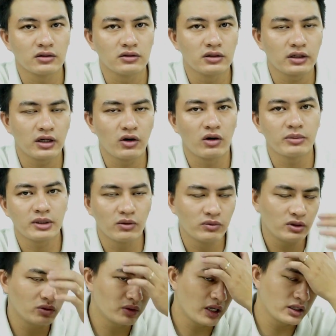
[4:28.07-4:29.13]
những cái đó mình không
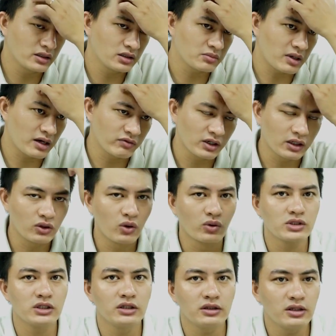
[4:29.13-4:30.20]
lưu đây, nhưng mà về cái độ
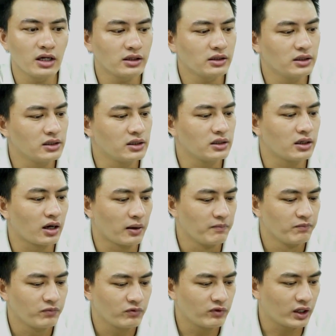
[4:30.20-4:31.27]
chi tiết thì
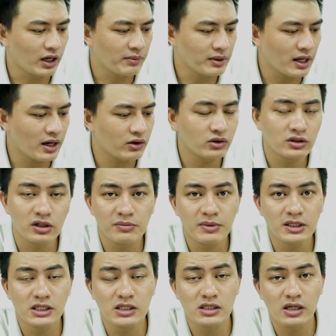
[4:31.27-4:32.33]
về camera con
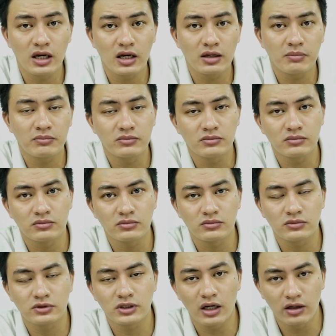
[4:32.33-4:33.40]
Redmi 9C
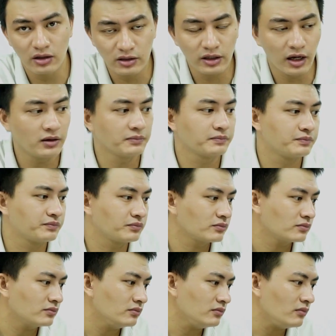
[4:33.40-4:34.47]
sẽ hơn nhé.
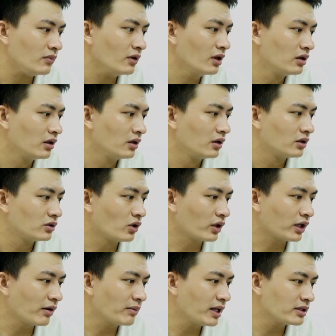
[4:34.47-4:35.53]
Rồi,
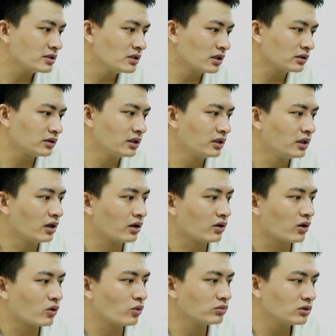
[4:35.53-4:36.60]
camera trước thì
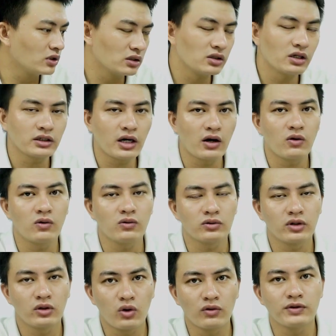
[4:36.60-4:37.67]
nó cũng tương đương nhau,
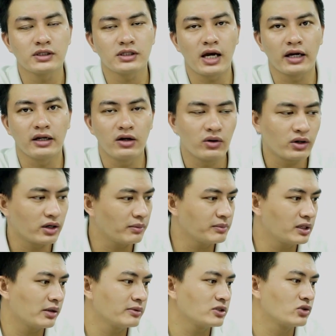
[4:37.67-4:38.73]
độ phân giải đều là 5
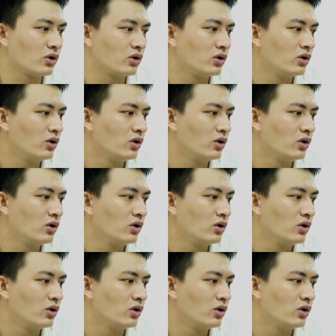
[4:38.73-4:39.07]
megapixel